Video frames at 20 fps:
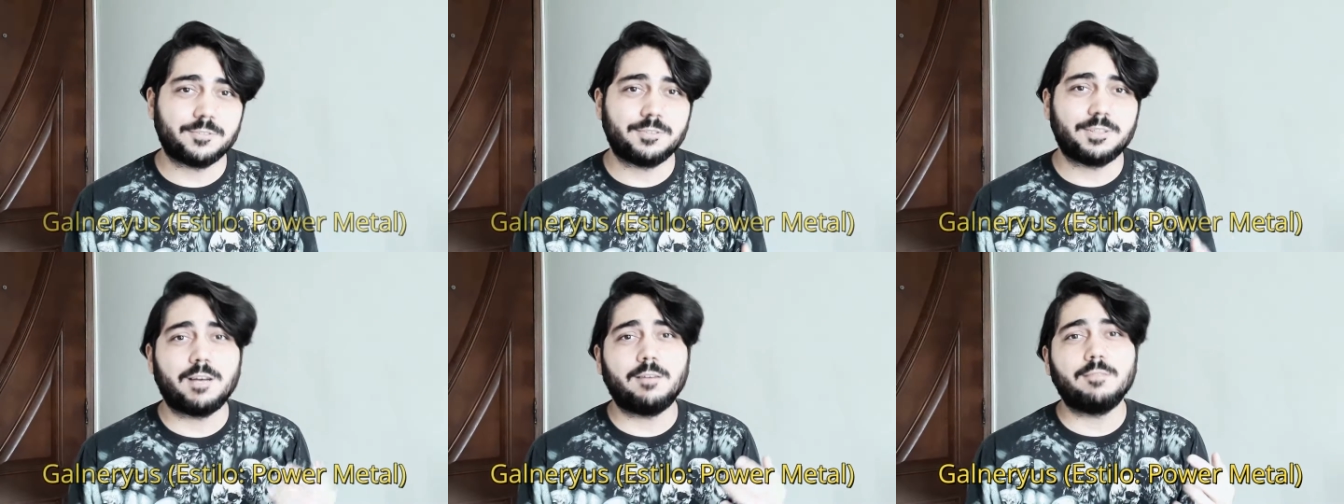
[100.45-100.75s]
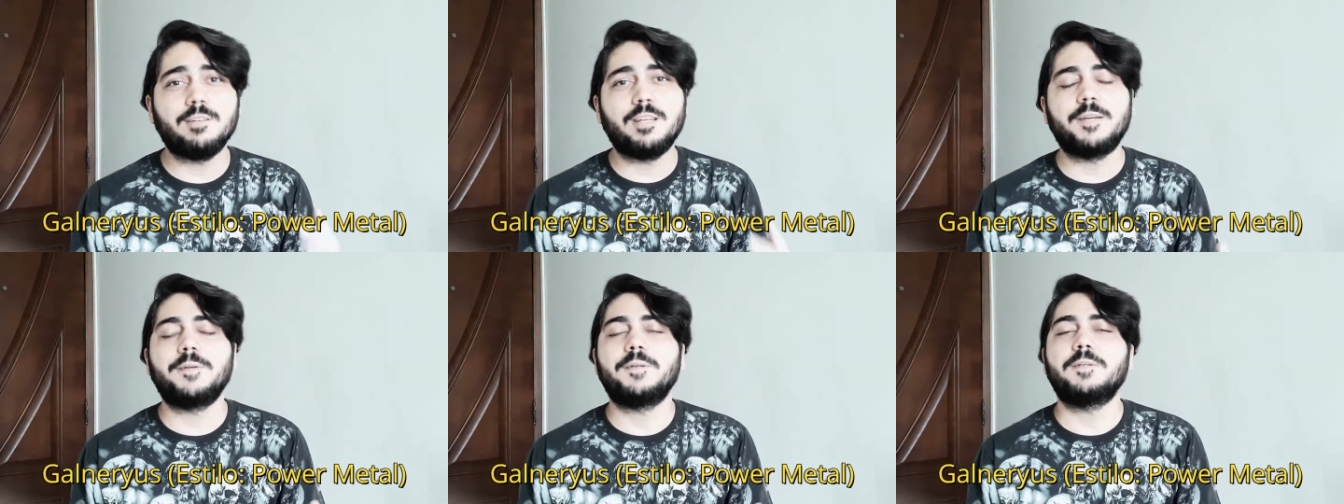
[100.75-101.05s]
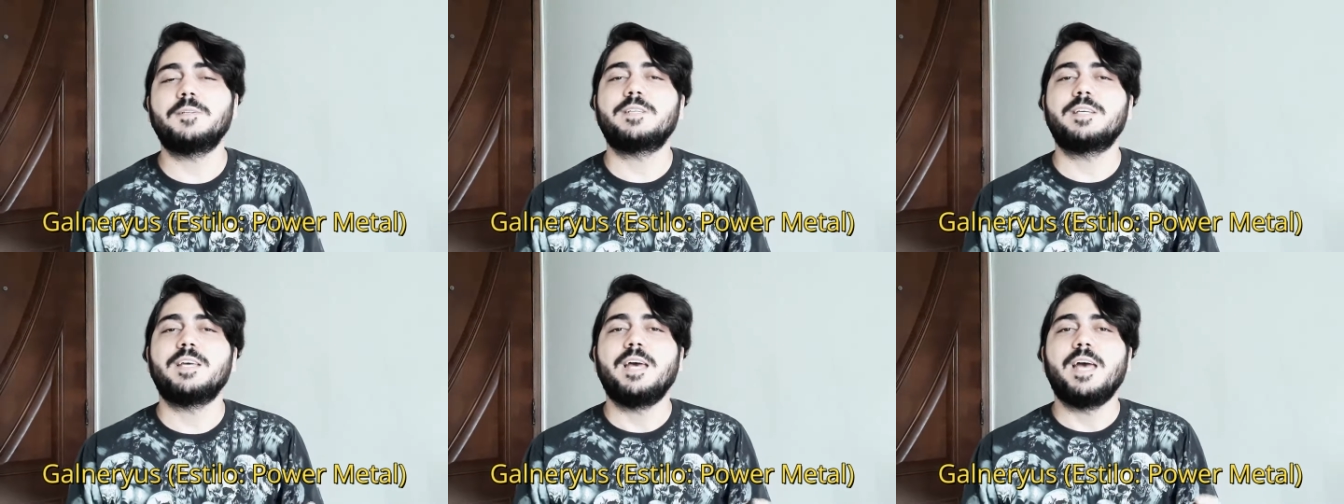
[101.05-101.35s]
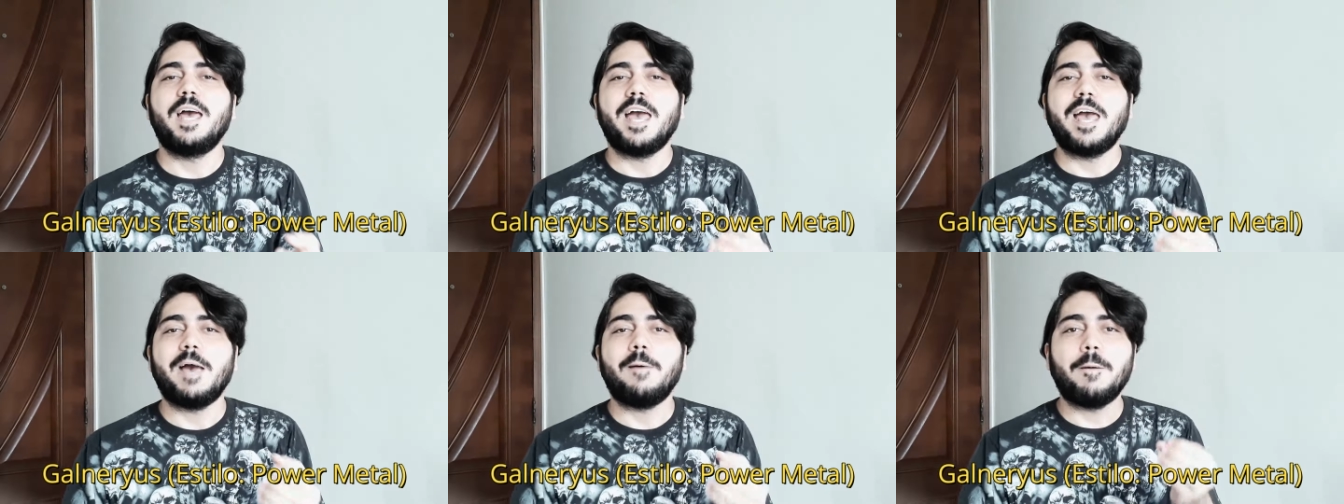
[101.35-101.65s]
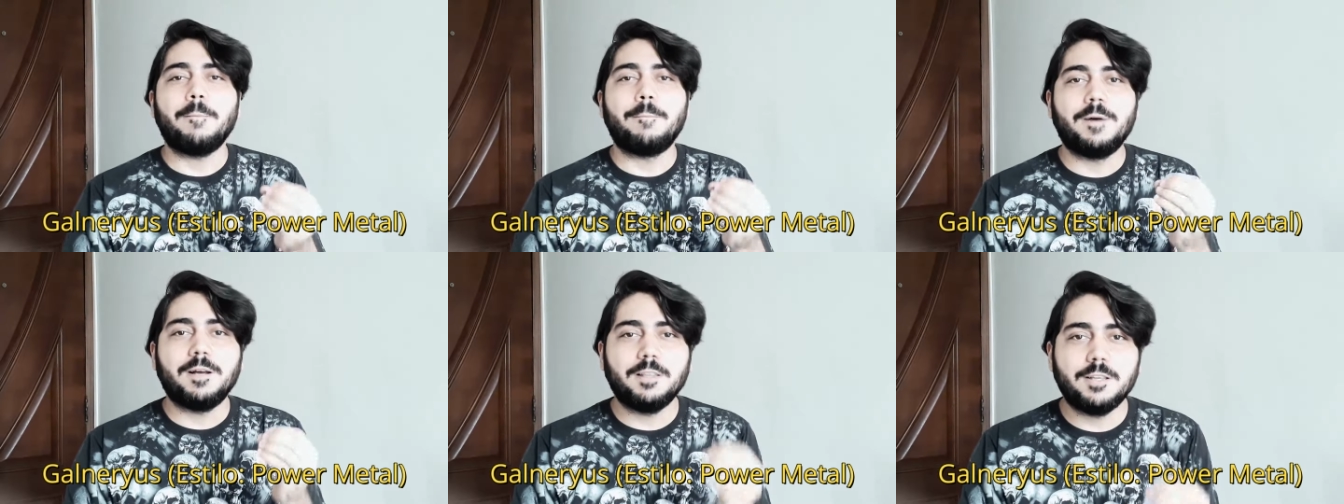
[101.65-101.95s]
O Galnerius é
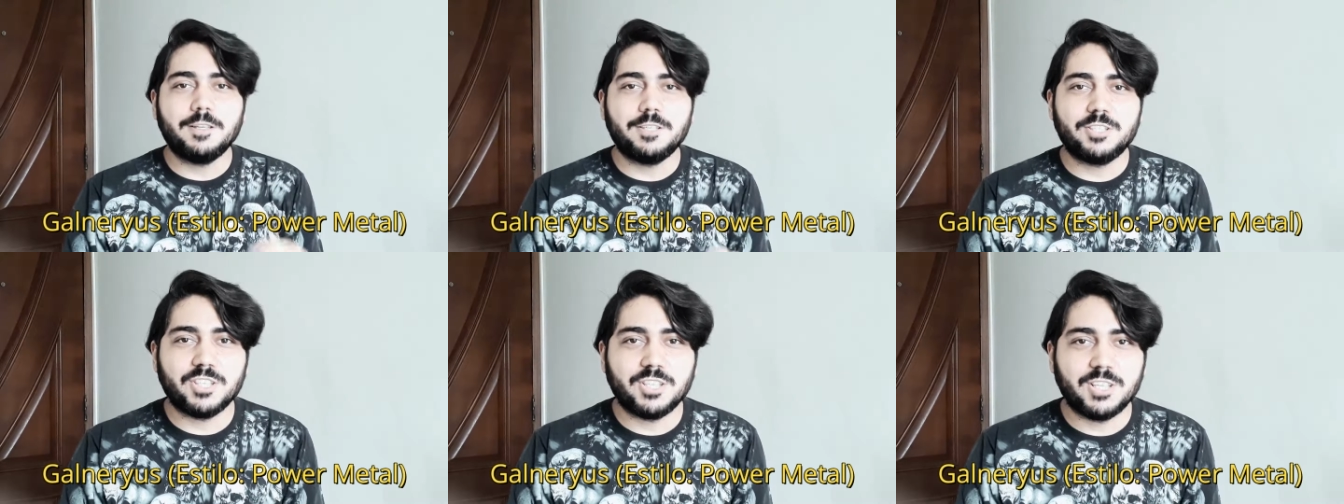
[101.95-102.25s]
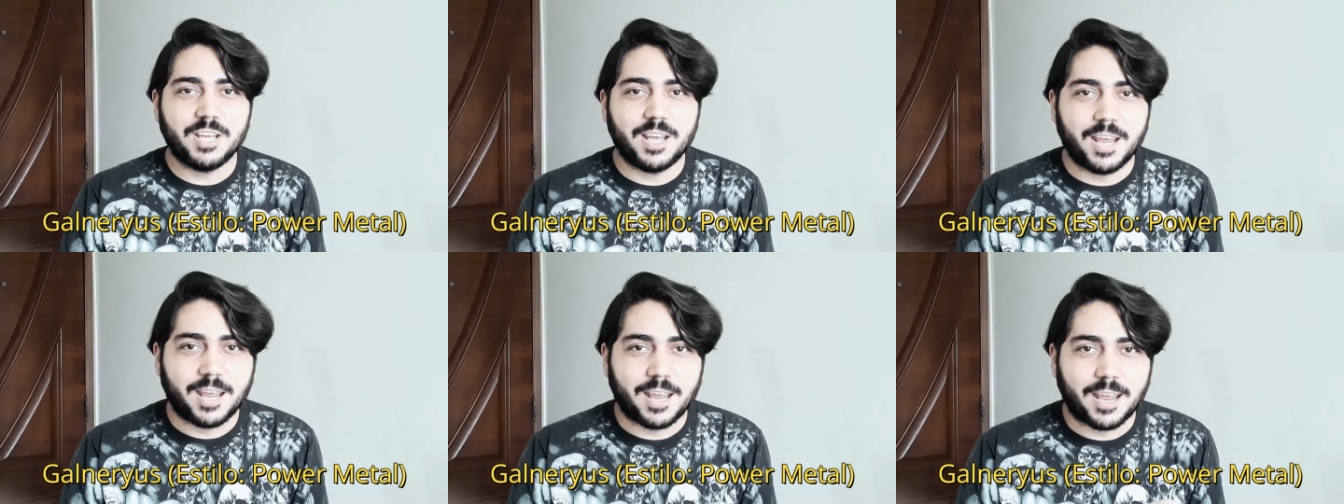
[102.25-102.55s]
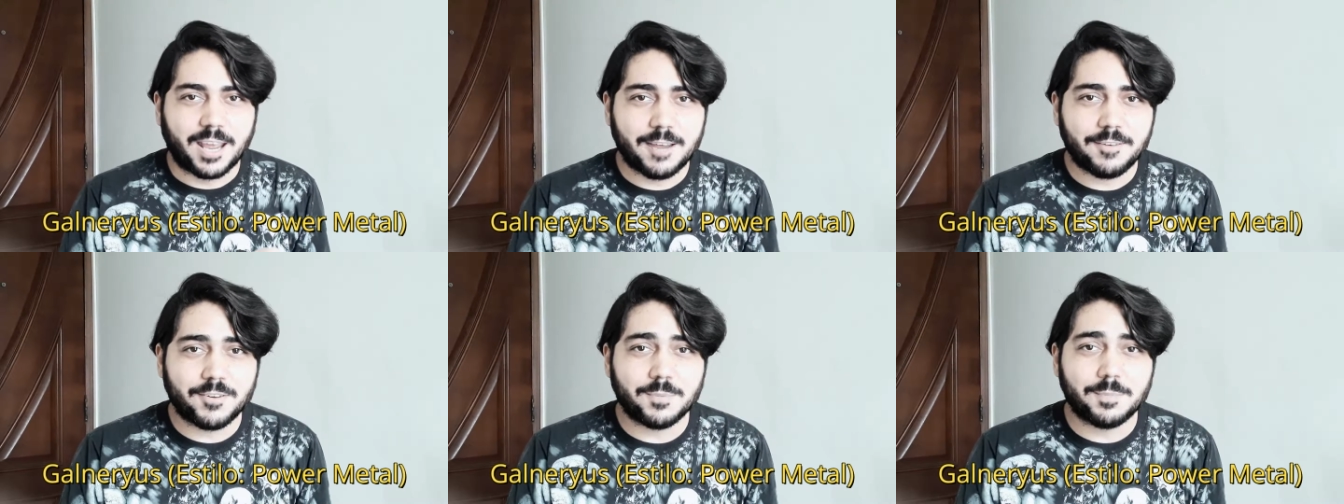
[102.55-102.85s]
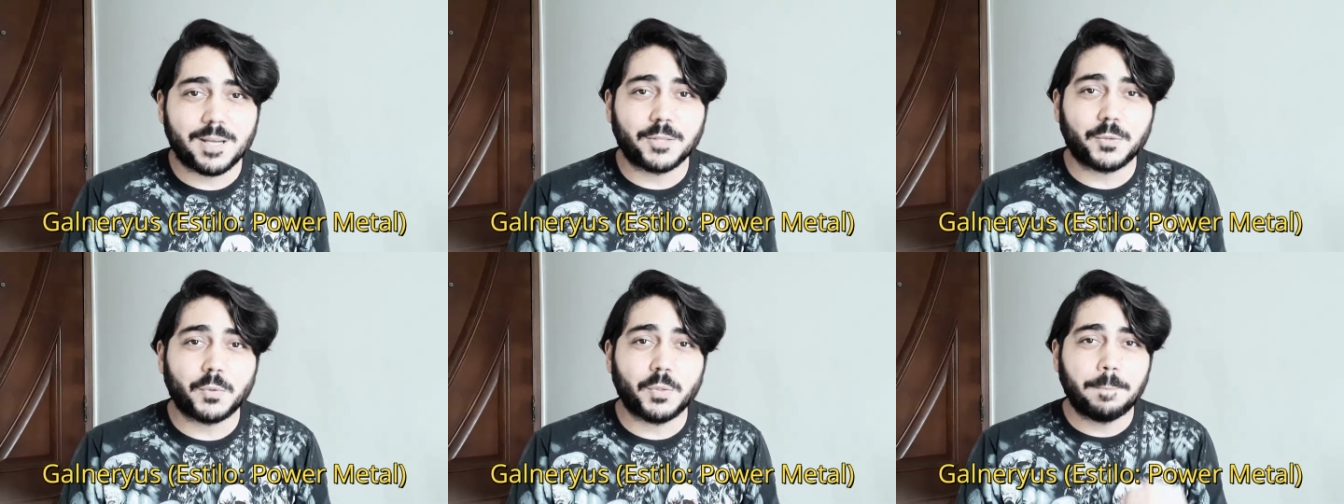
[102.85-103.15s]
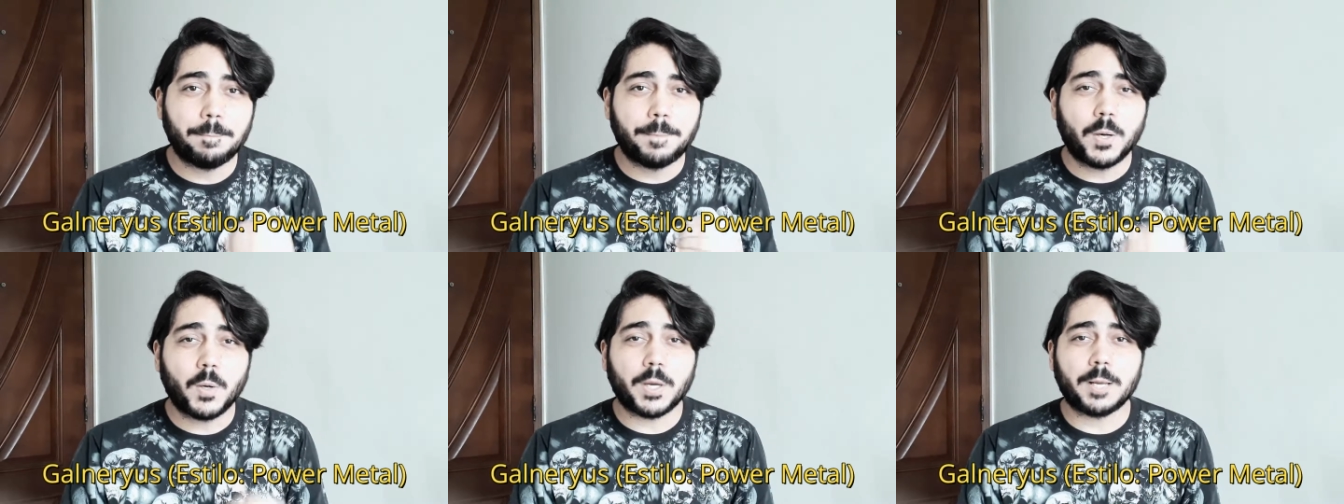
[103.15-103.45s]
uma banda de heavy metal
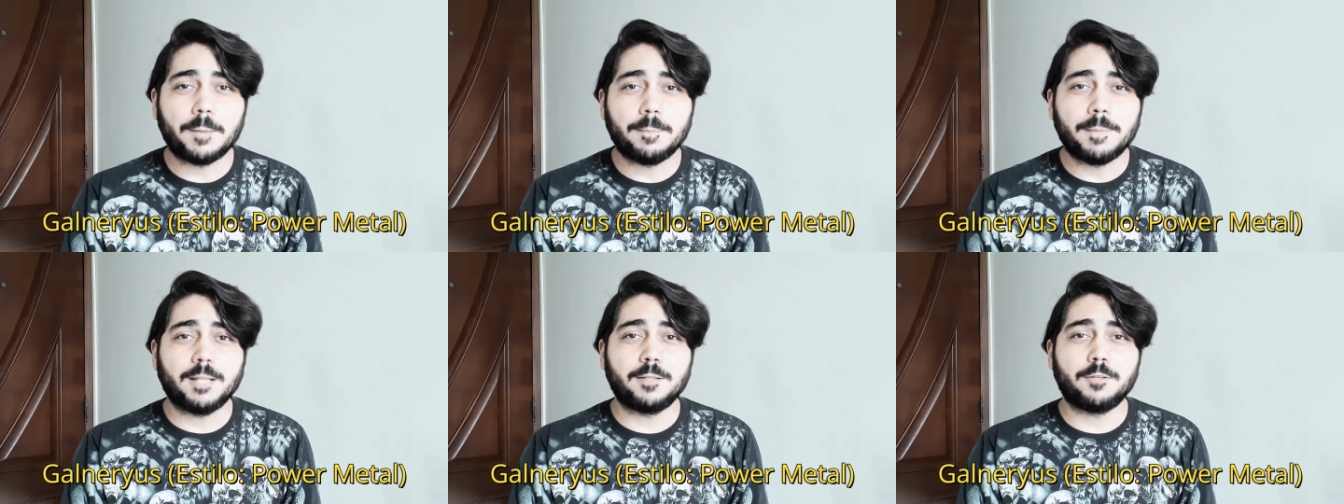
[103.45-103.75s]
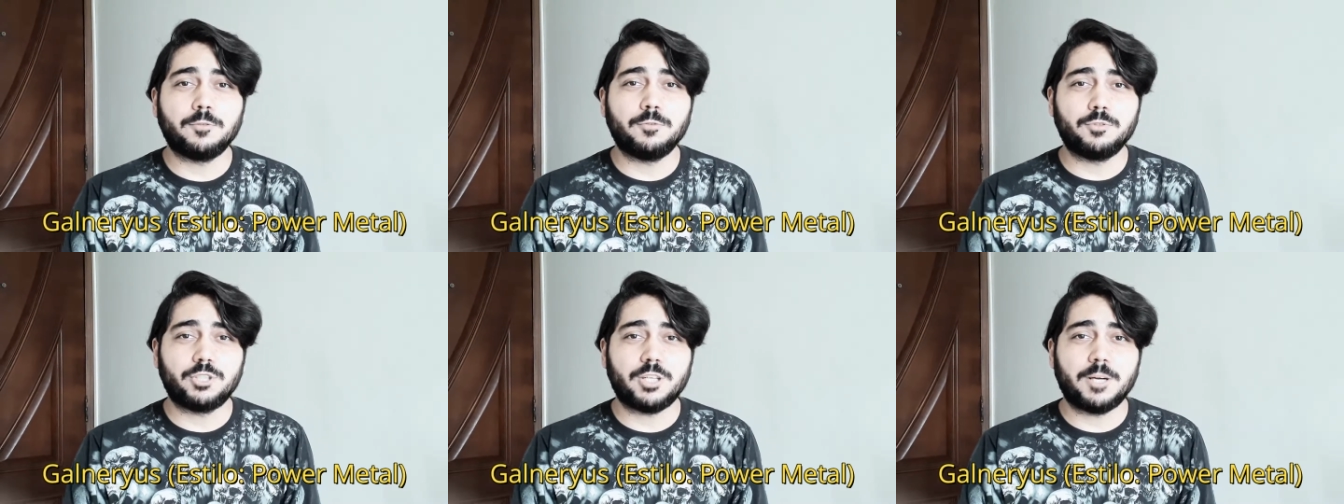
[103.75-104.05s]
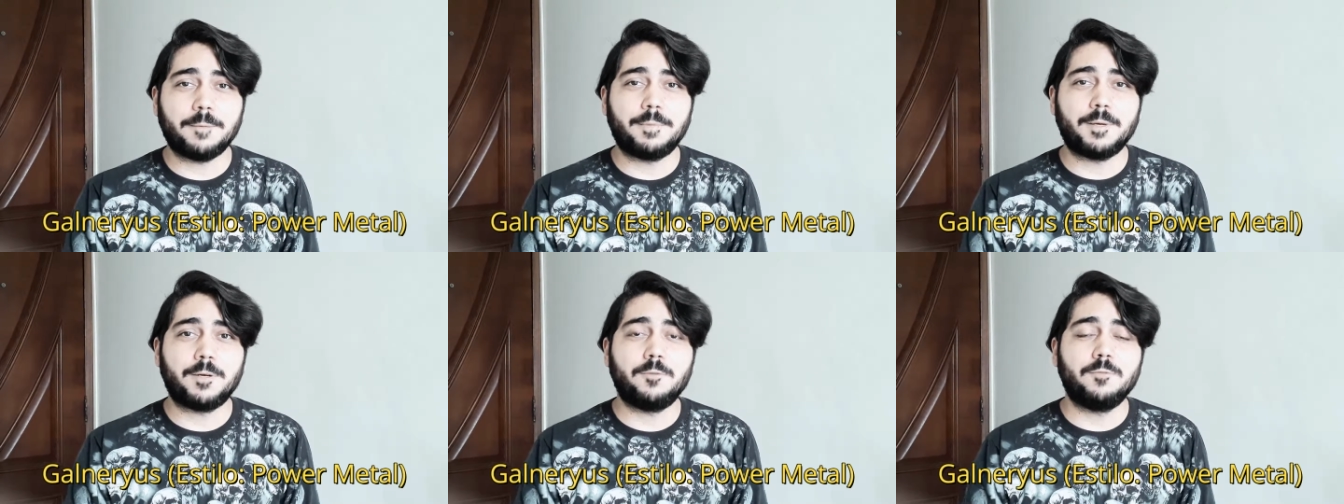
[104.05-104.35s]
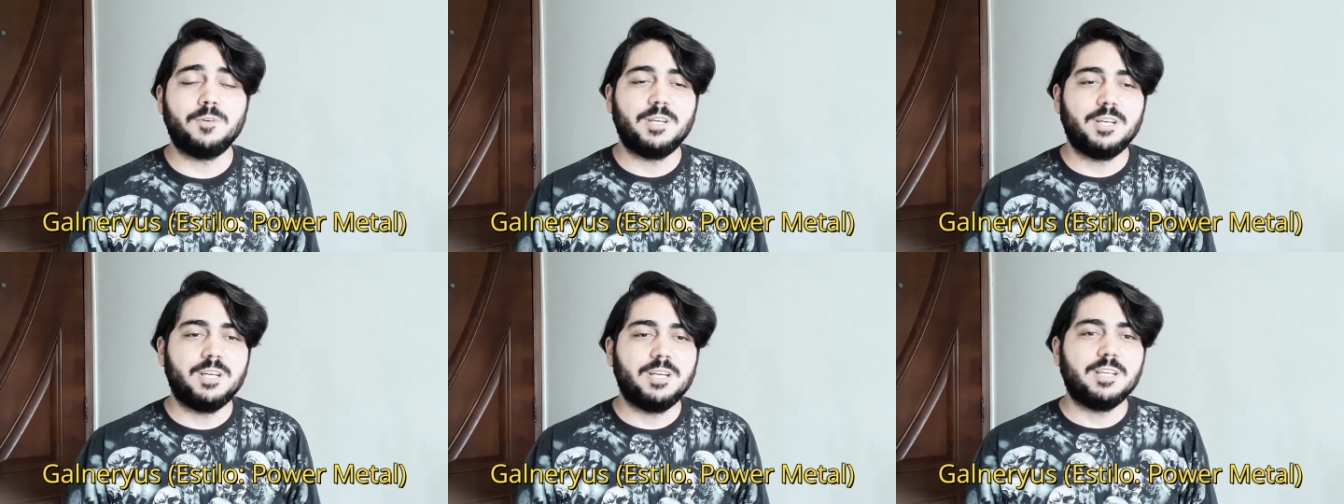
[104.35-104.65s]
e power metal do Japão